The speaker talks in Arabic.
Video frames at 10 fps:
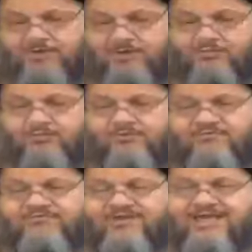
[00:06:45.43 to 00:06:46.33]
يقول
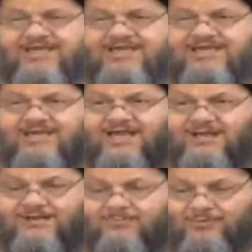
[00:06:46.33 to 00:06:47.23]
فان
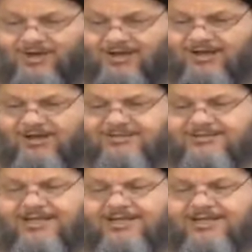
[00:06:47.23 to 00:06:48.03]
المراد